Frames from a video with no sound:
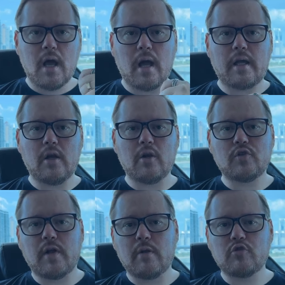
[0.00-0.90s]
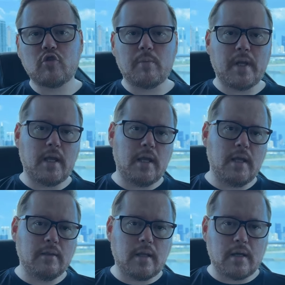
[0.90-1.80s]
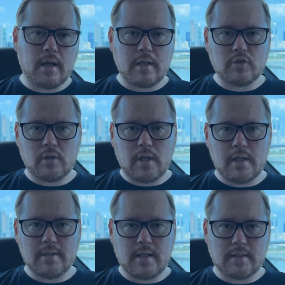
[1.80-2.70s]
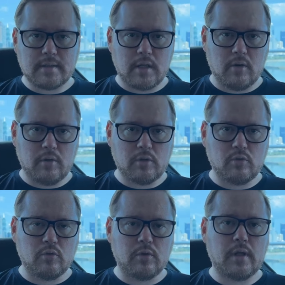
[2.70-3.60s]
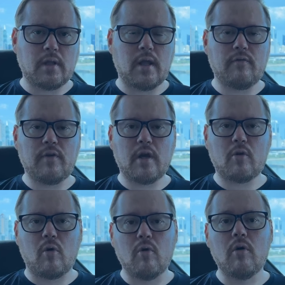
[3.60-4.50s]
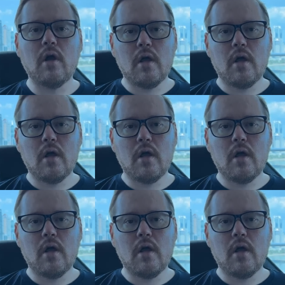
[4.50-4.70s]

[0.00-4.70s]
Aqui nós falamos sobre internacionalização e tudo que tem a ver com